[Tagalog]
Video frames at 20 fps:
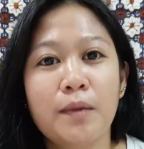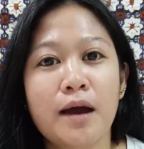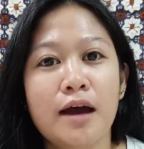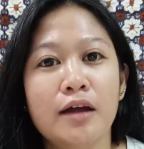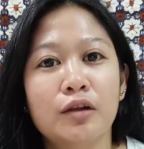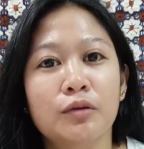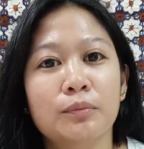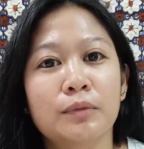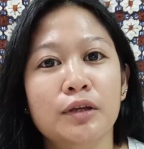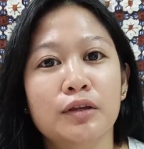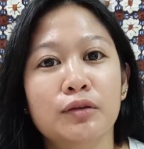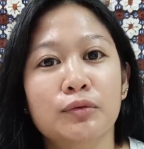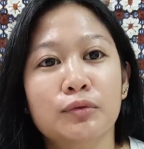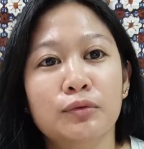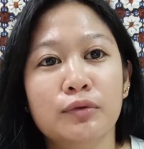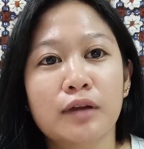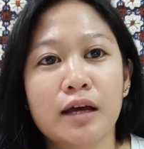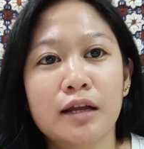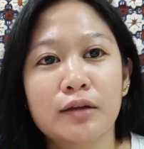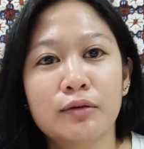paano
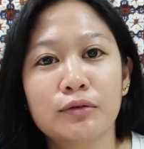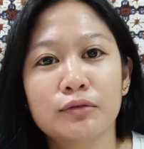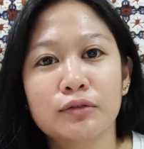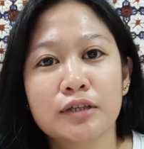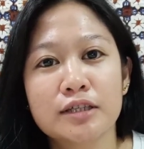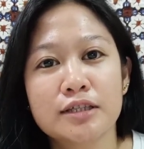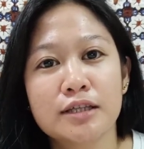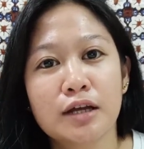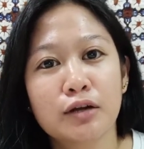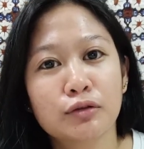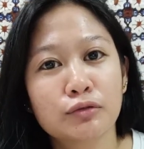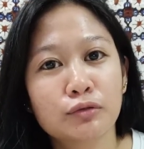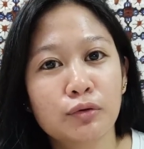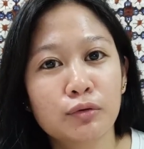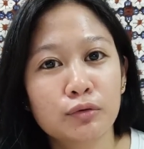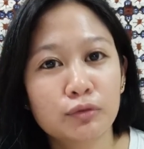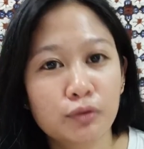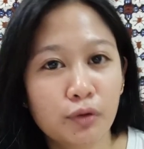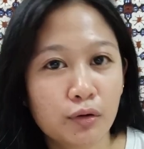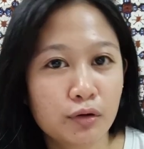minura nung isang
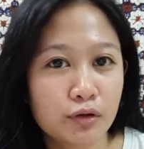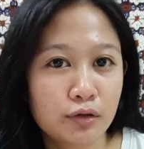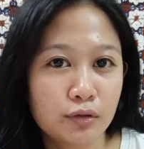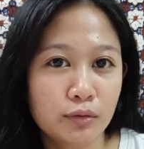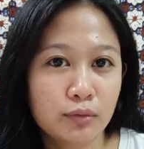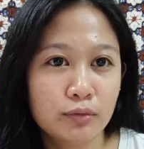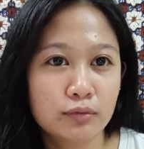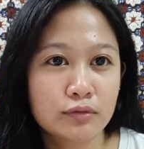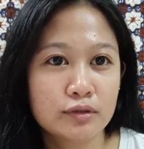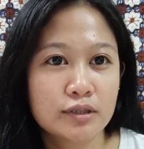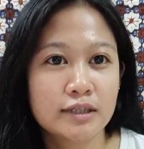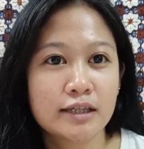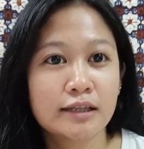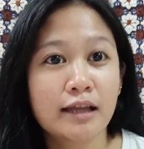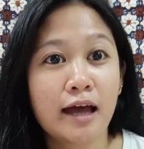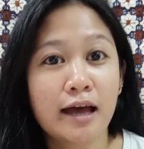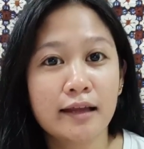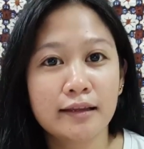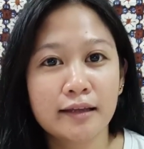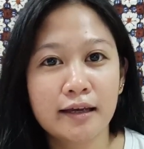doktor yung si
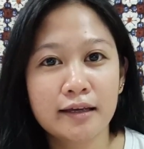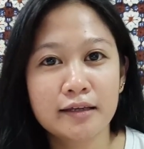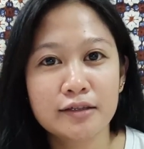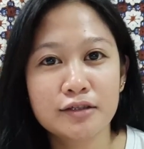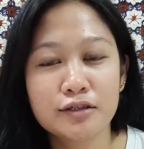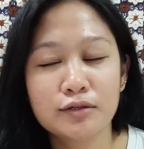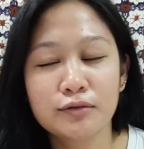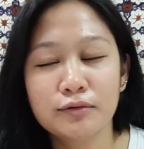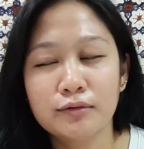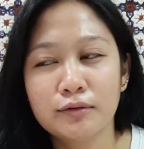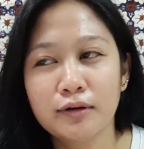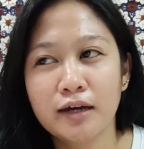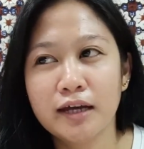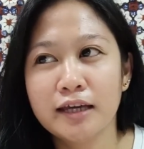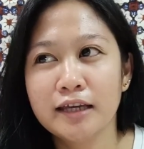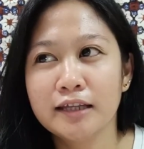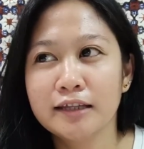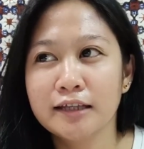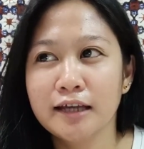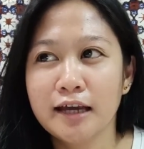tatay. So,
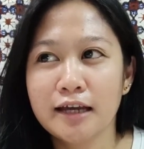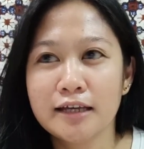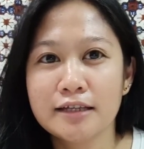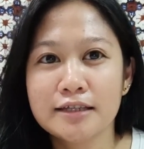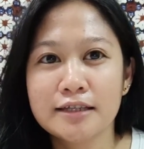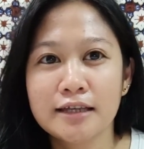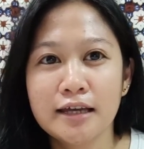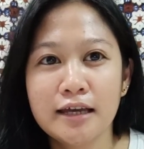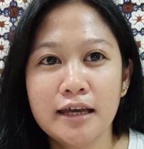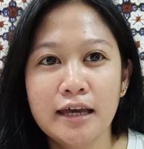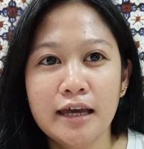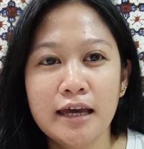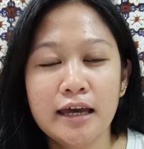ayan guys.